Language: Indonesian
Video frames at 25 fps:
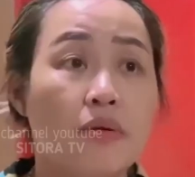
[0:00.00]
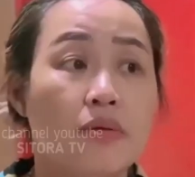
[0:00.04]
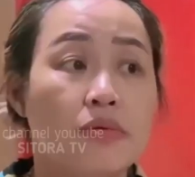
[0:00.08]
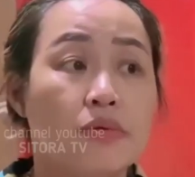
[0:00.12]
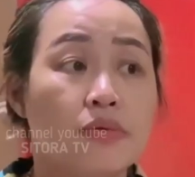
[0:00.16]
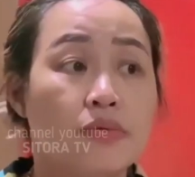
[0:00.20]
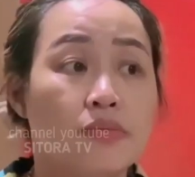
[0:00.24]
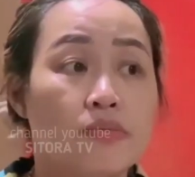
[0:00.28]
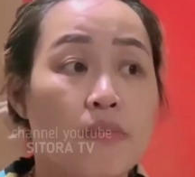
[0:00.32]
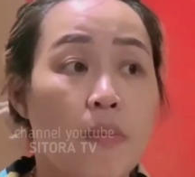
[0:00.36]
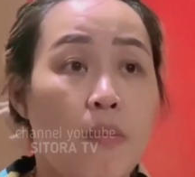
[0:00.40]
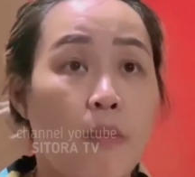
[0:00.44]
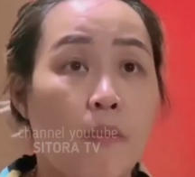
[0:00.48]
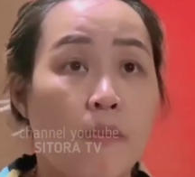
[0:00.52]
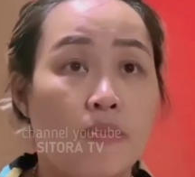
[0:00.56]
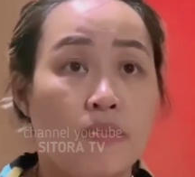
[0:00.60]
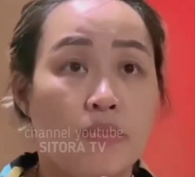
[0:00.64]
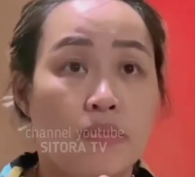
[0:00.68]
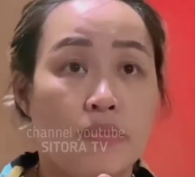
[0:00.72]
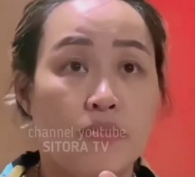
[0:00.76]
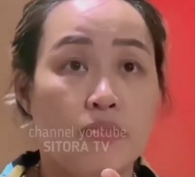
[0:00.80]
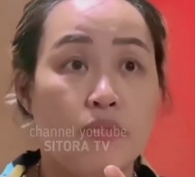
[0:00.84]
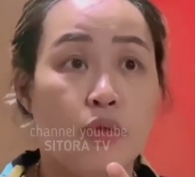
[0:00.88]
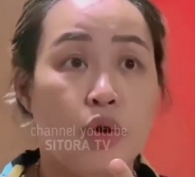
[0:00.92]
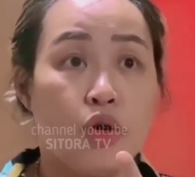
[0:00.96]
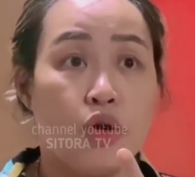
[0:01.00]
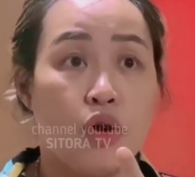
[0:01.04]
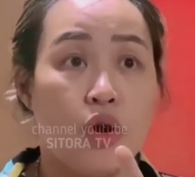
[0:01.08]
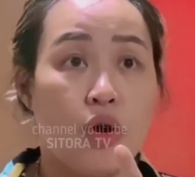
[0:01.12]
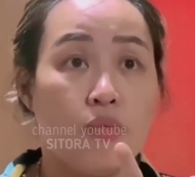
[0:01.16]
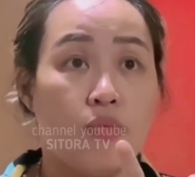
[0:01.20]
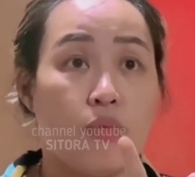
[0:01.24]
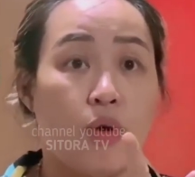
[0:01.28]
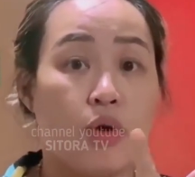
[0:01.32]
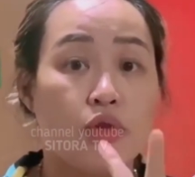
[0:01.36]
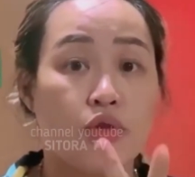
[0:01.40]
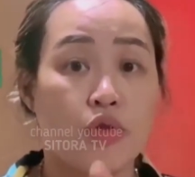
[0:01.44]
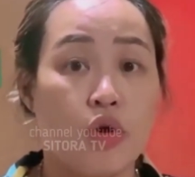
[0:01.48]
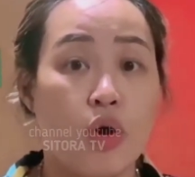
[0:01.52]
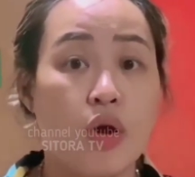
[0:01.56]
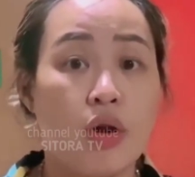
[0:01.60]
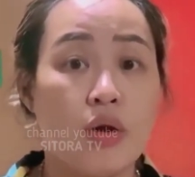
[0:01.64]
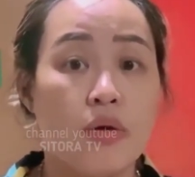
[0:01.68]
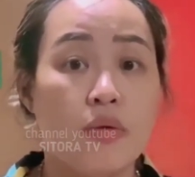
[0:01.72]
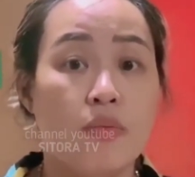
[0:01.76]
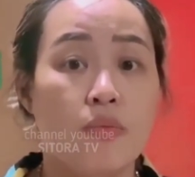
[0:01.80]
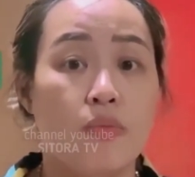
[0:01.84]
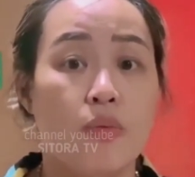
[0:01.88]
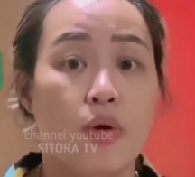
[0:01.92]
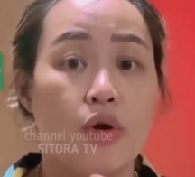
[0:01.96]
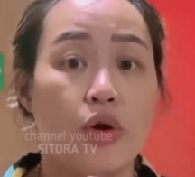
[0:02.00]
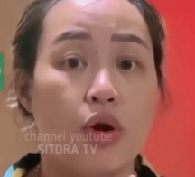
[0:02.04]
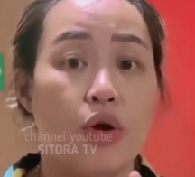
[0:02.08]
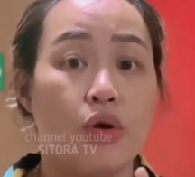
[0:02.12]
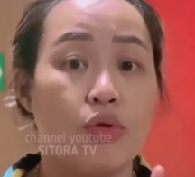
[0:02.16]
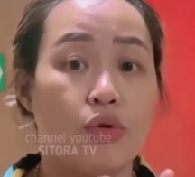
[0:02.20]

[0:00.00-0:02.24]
setelah itu orang tua baru tahu dari saya